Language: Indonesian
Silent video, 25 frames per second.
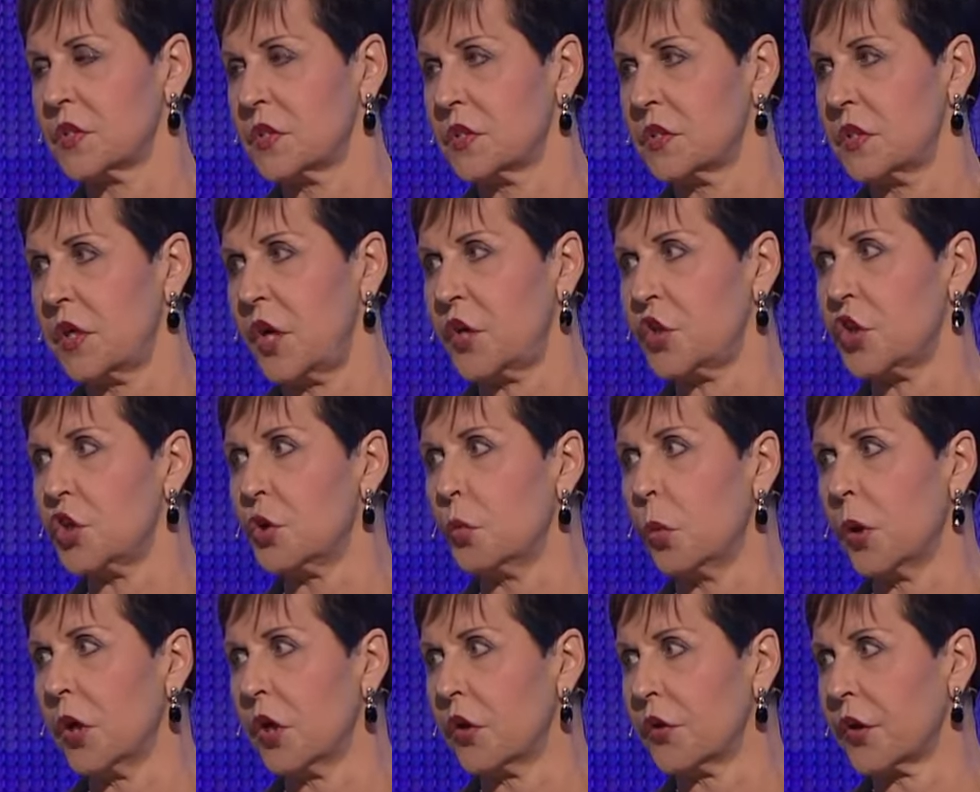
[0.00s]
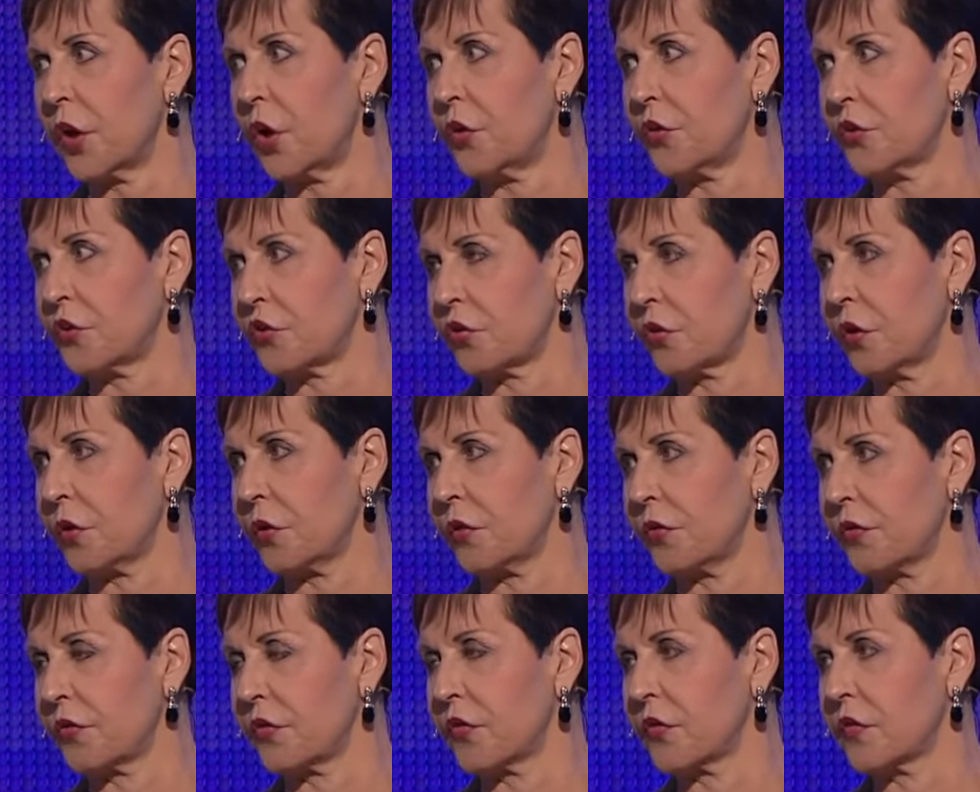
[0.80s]
Dan kamu akan mengetahui
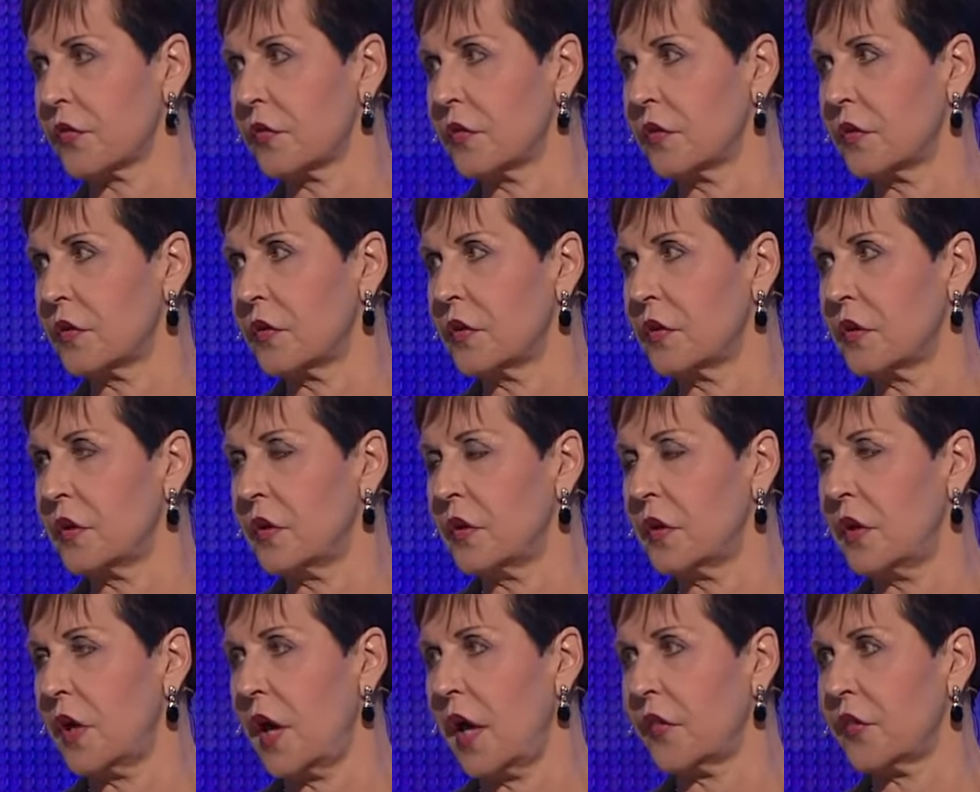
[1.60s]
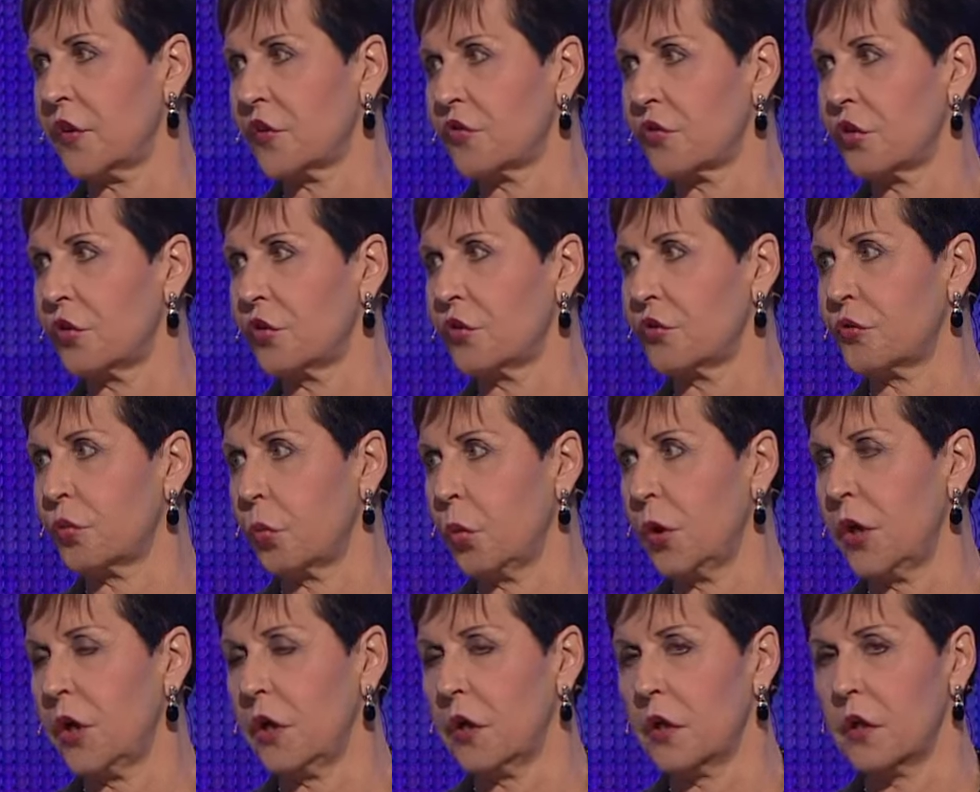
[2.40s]
kebenaran, dan kebenaran
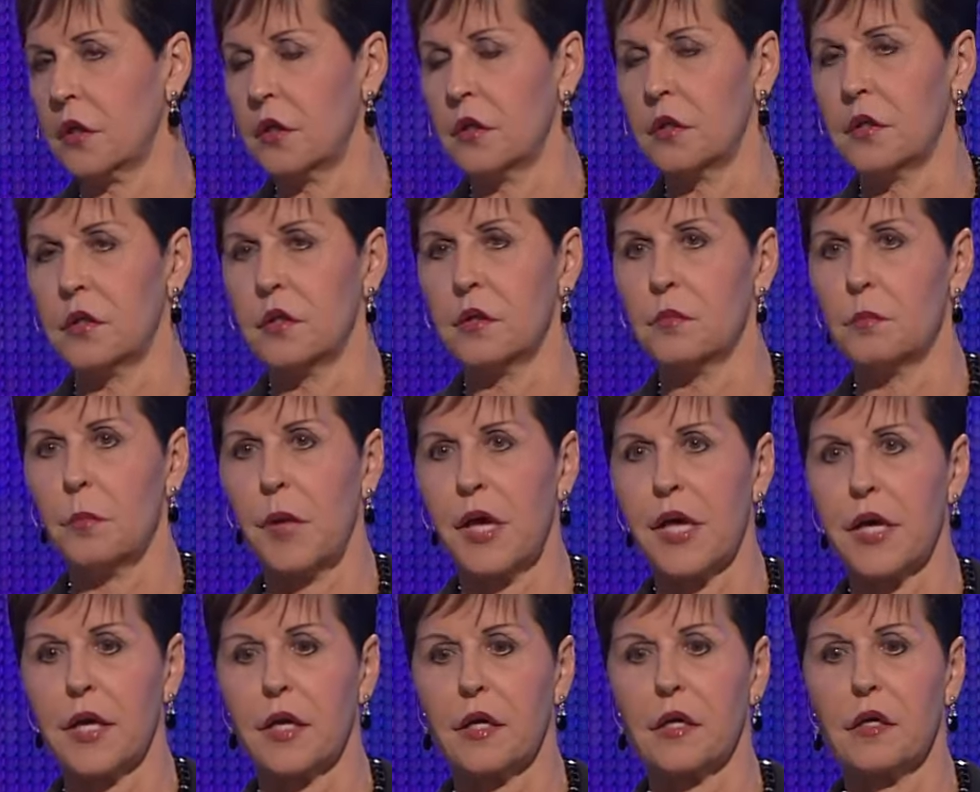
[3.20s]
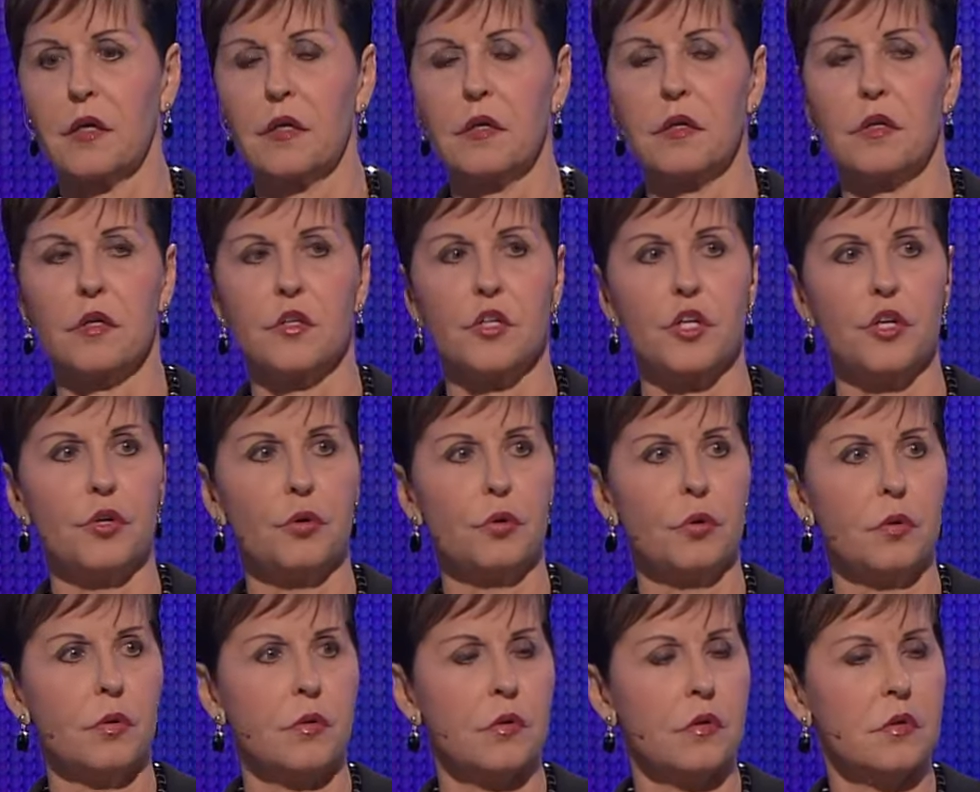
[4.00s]
itu akan
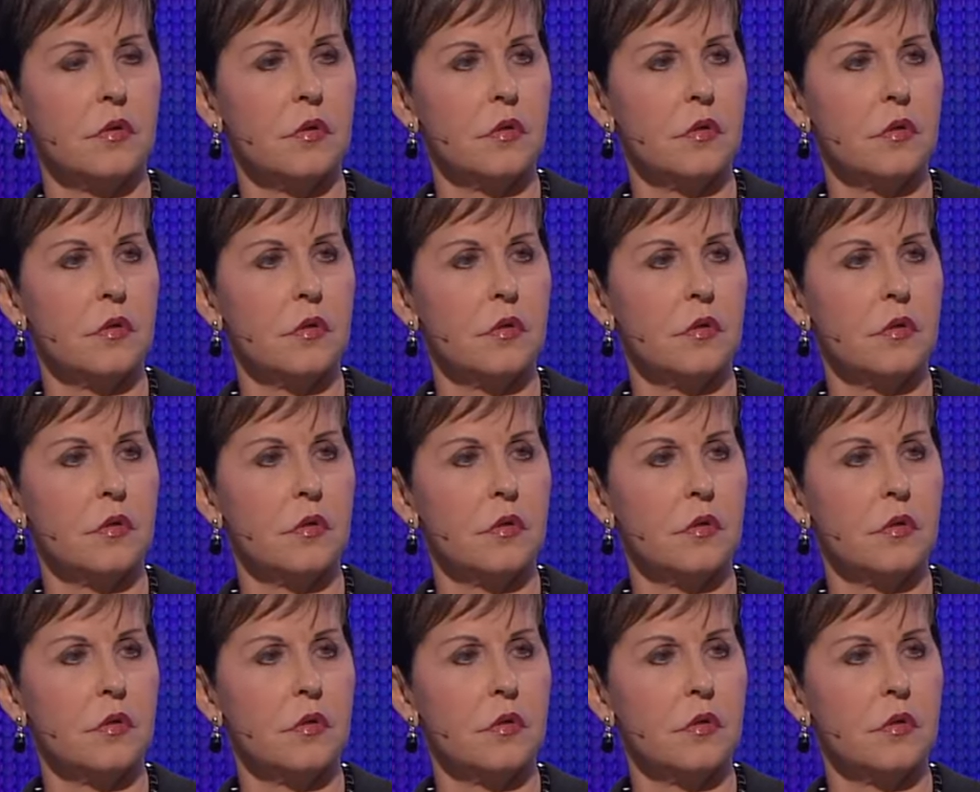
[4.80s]
memerdekakan